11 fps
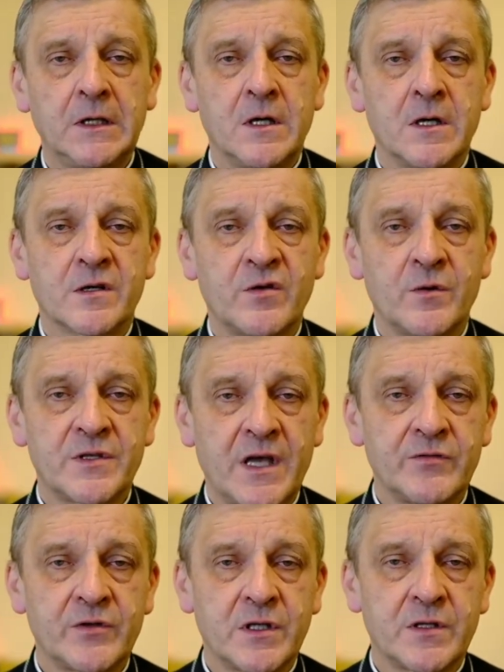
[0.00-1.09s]
chcą
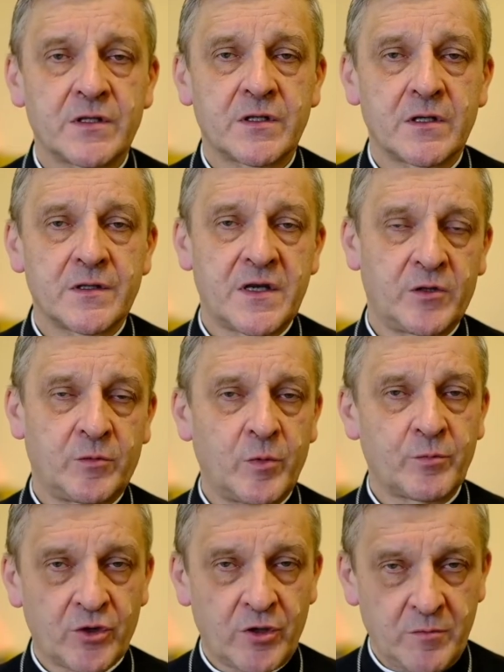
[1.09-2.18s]
zawrzeć ze sobą
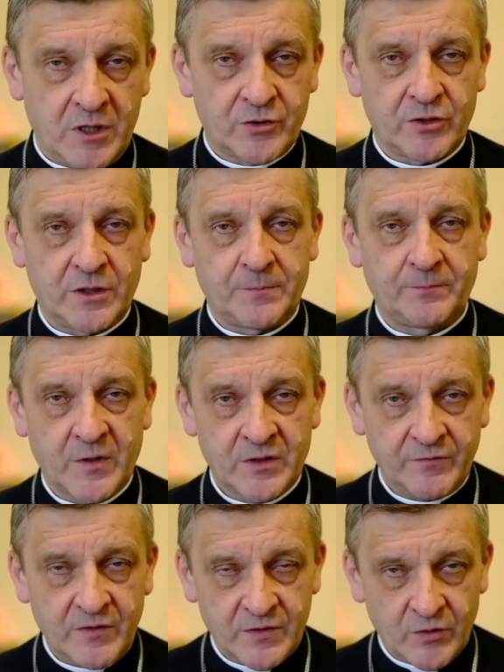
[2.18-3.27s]
przymierze, że
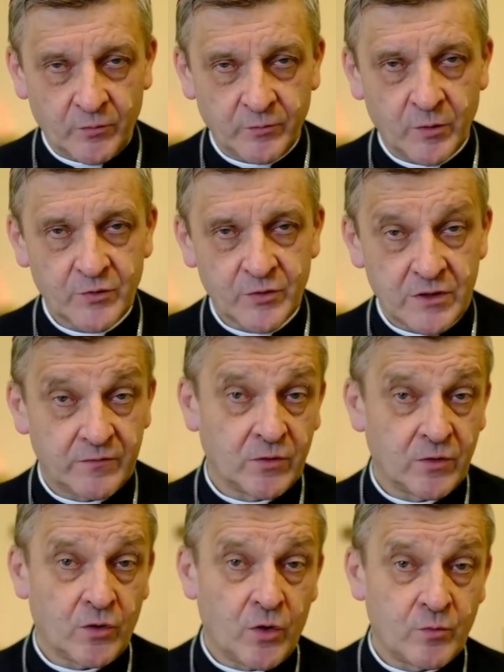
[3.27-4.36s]
wystąpią przeciwko
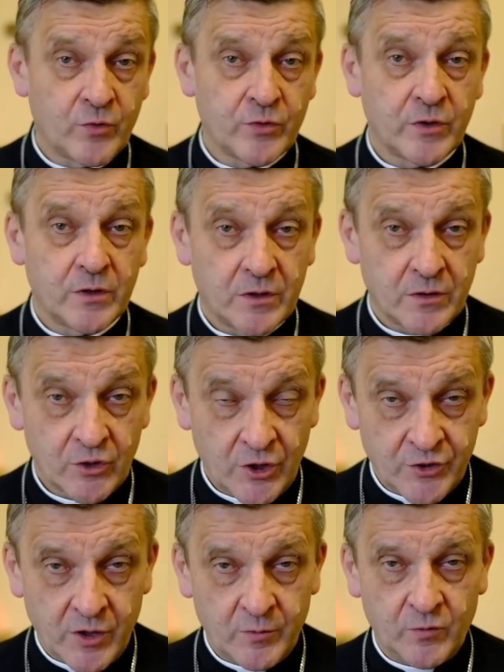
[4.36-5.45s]
komuś
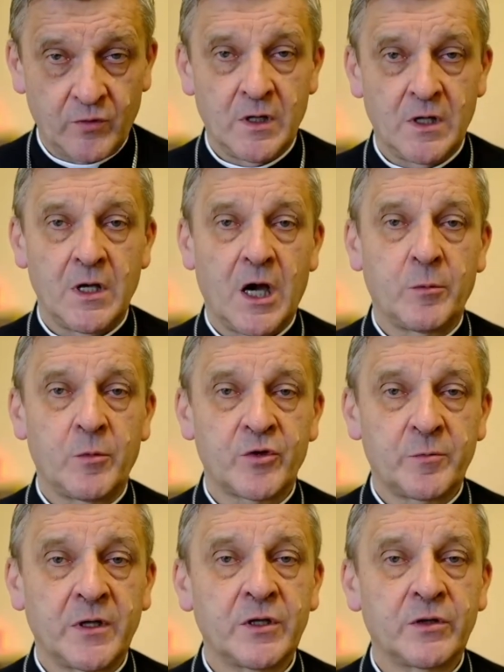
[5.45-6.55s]
trzeciemu, albo że
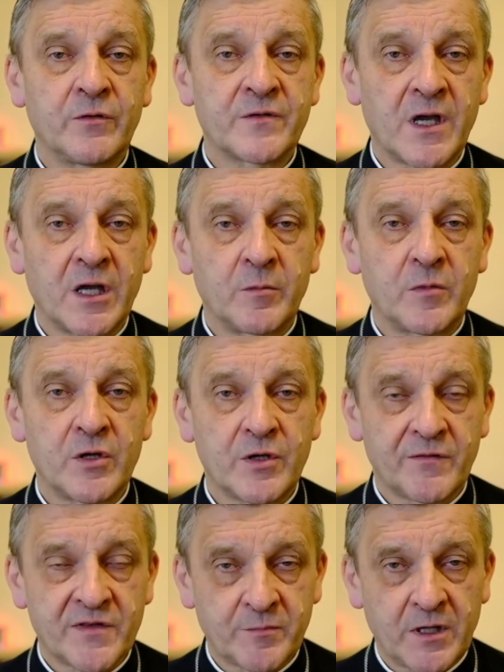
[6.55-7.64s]
będą wzajemnie się
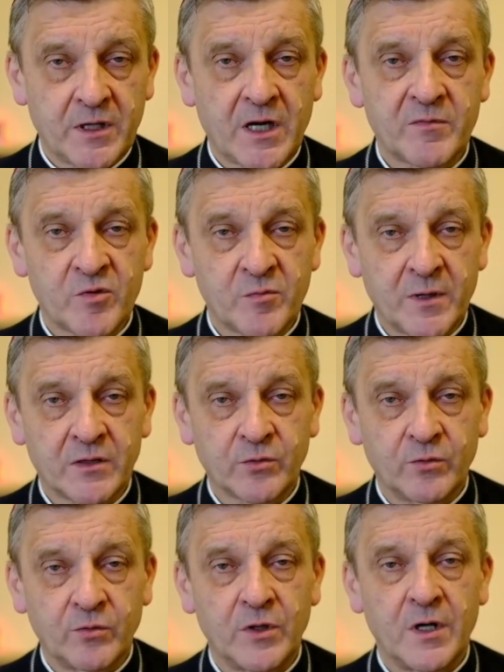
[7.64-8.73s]
wspierać w przypadku
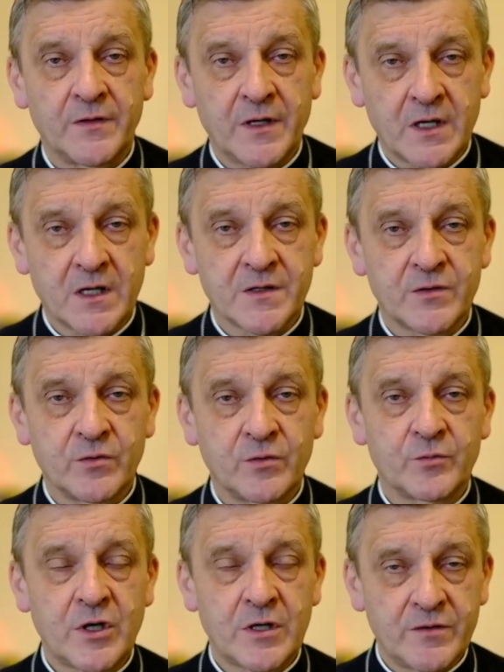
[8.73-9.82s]
najazdu
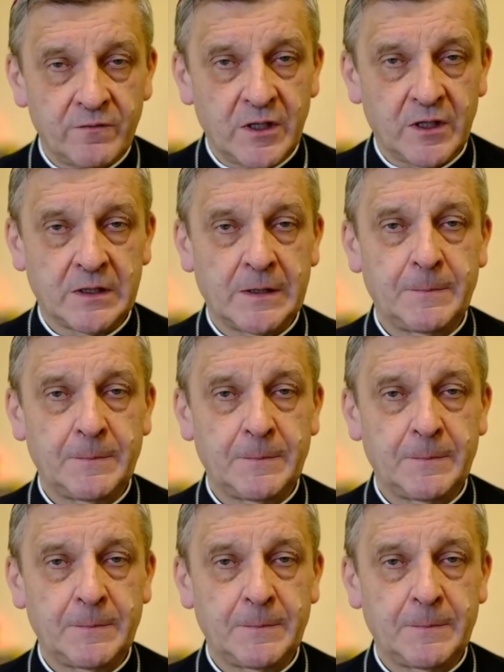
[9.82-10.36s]
przeciwnika.